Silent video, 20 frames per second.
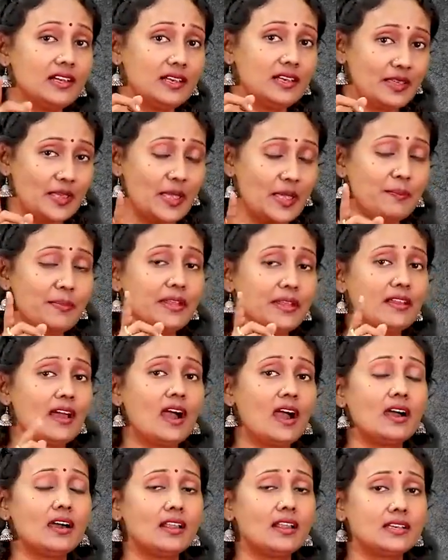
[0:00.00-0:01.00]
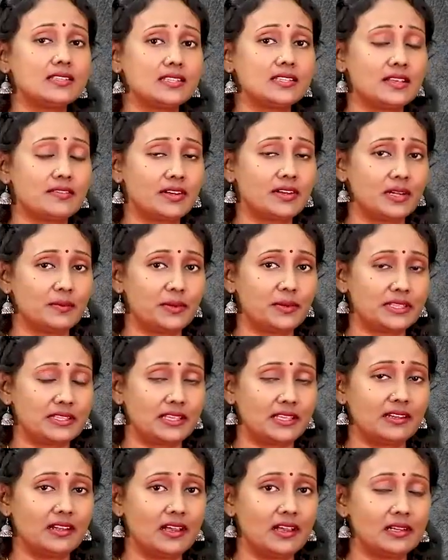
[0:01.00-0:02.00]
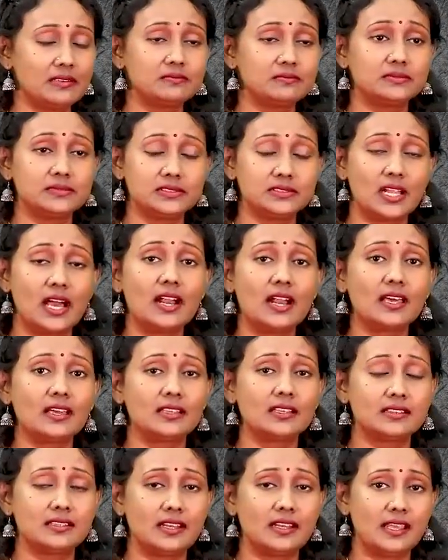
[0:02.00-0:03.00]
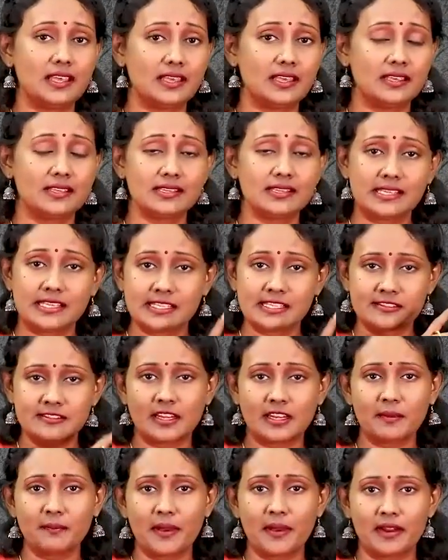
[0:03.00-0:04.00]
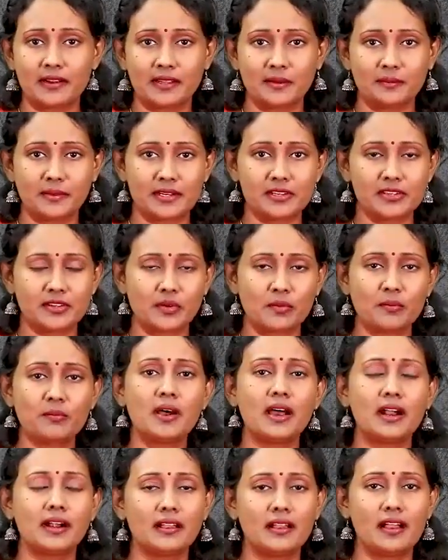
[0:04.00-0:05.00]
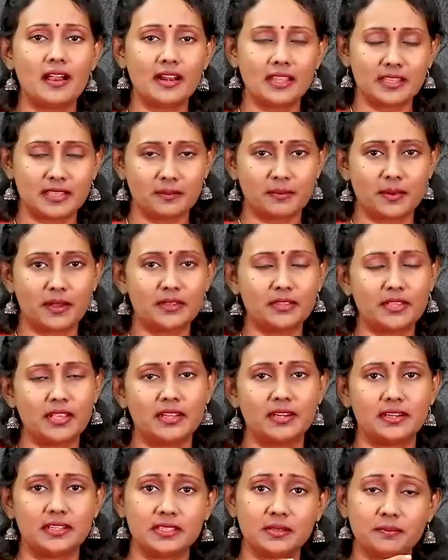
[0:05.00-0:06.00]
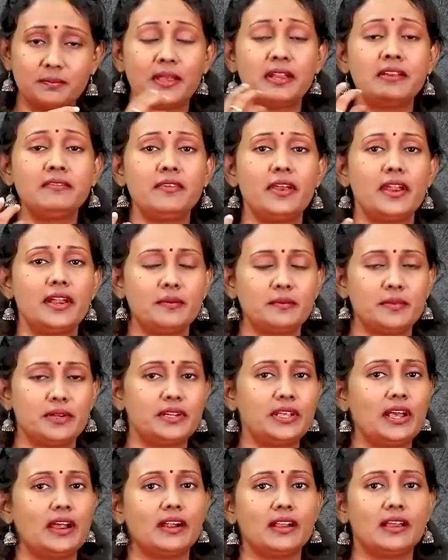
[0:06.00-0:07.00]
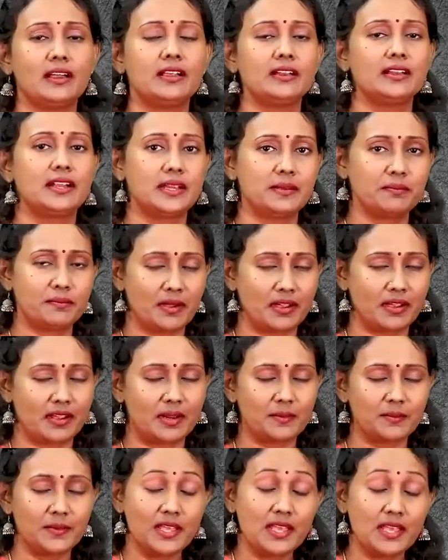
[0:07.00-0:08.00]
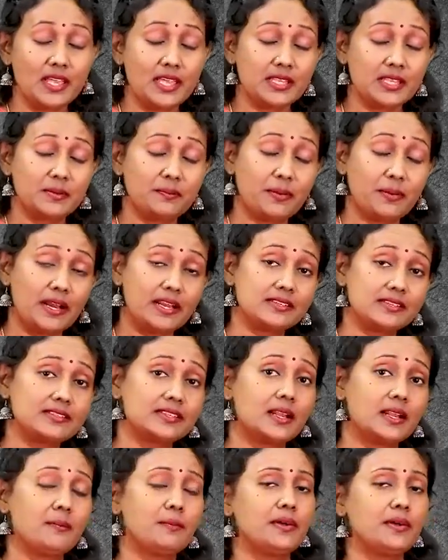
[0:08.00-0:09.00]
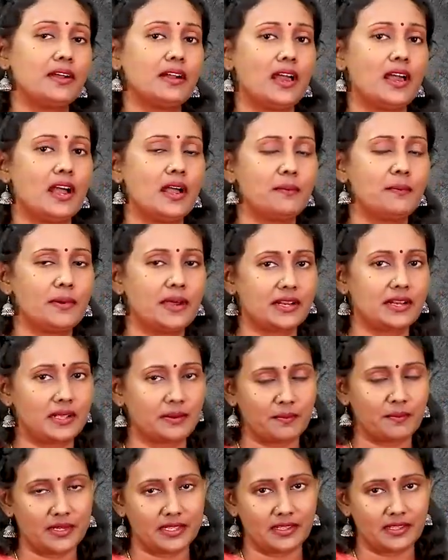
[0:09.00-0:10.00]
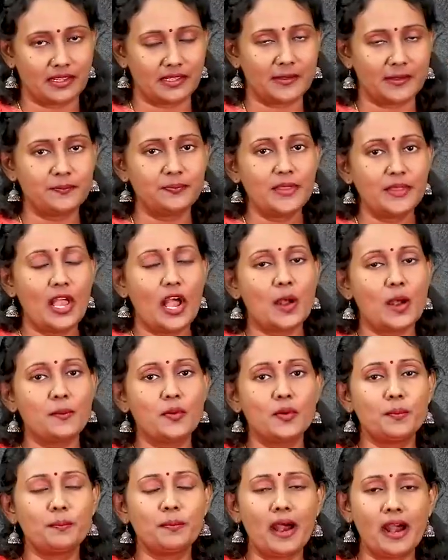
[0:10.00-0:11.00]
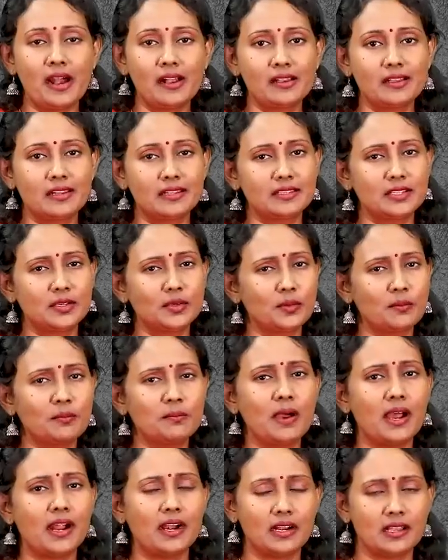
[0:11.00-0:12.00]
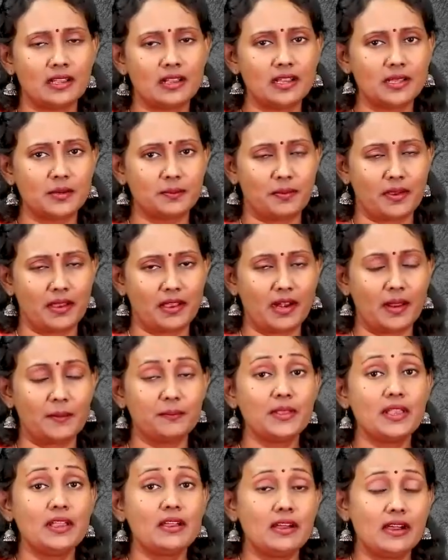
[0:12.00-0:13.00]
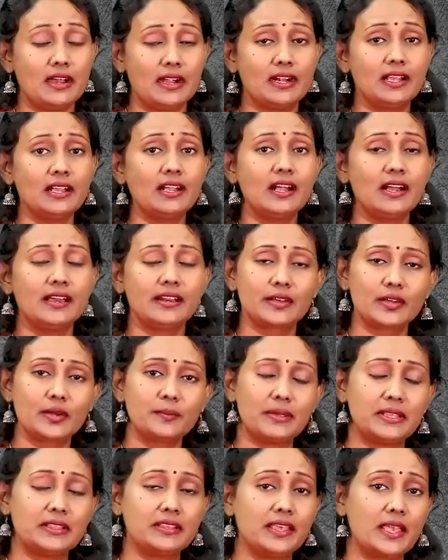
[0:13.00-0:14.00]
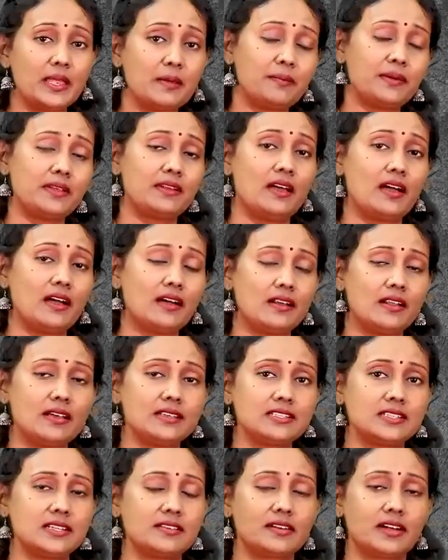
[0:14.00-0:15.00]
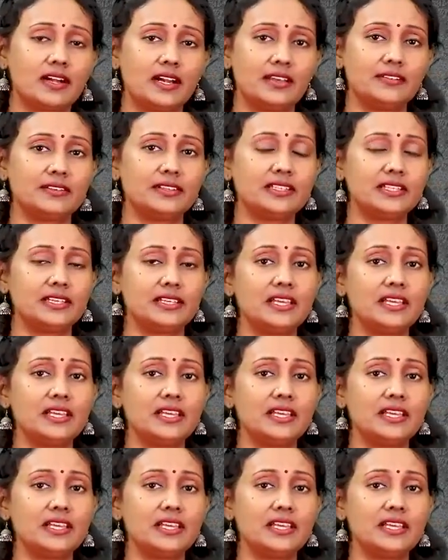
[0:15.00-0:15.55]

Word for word: ஏ பி நாகராஜன் அவர்கள் பார்த்தீங்கன்னா நாடகத்திலே இஸ்திரை பாட்டு அப்படின்ற ரொம்ப அழகான இந்த பகுதியை எடுத்து பெண் வேடமிட்டு அழகாக நடிப்பாங்க இது பல சிறப்புகளாக பார்க்கப்படுகிறது அப்போ பார்க்கறதுக்கு ரொம்ப அழகா இருப்பாங்களாம் அழகா இருக்கும் இந்த ஏ பி நாகராஜன் அவர்களை வந்து